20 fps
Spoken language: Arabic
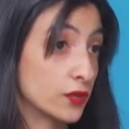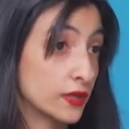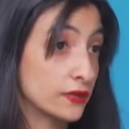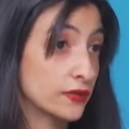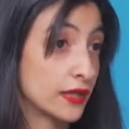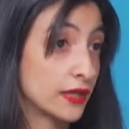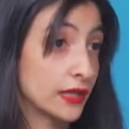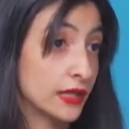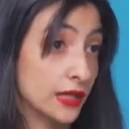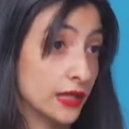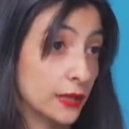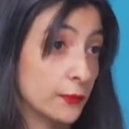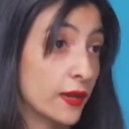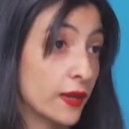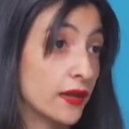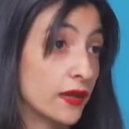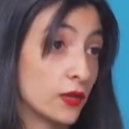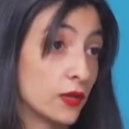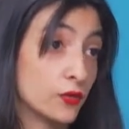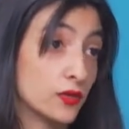عندك
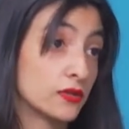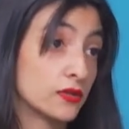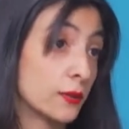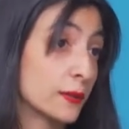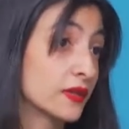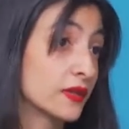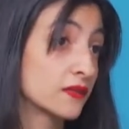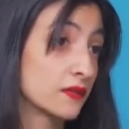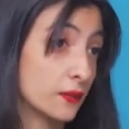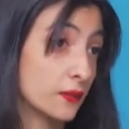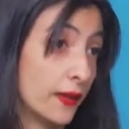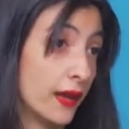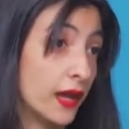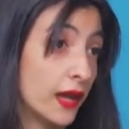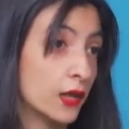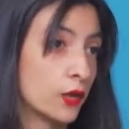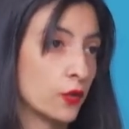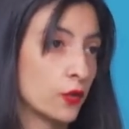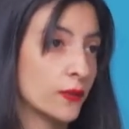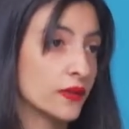الحماية أنه أنت ما تصيب
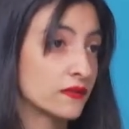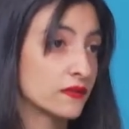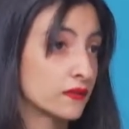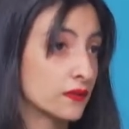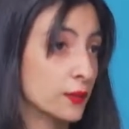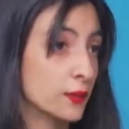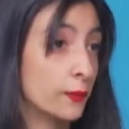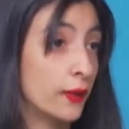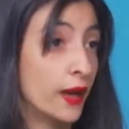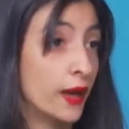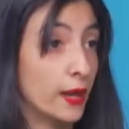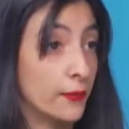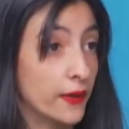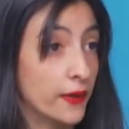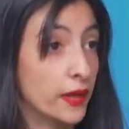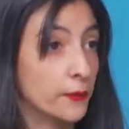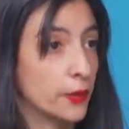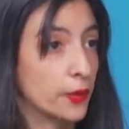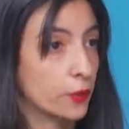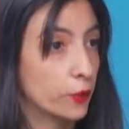حالك وما تصيب
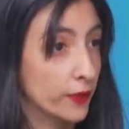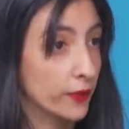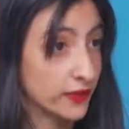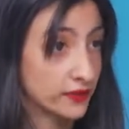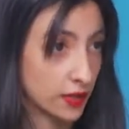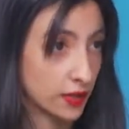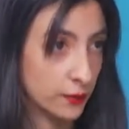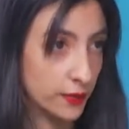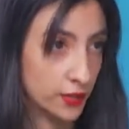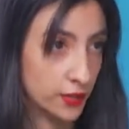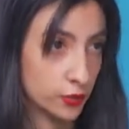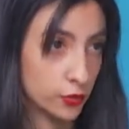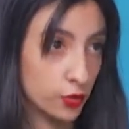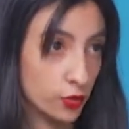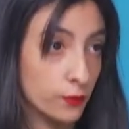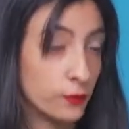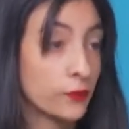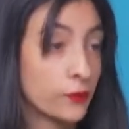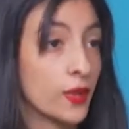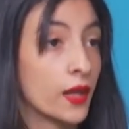حبايبك وبيتك برضه
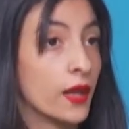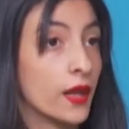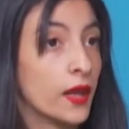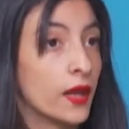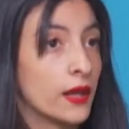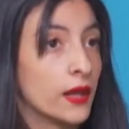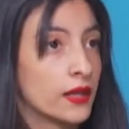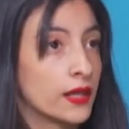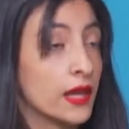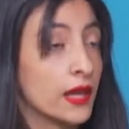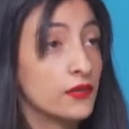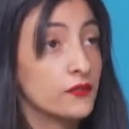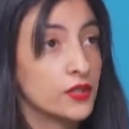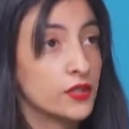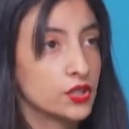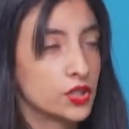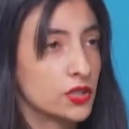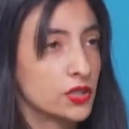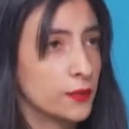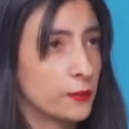كان في
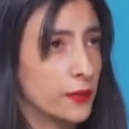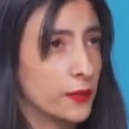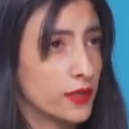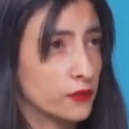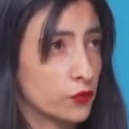جانب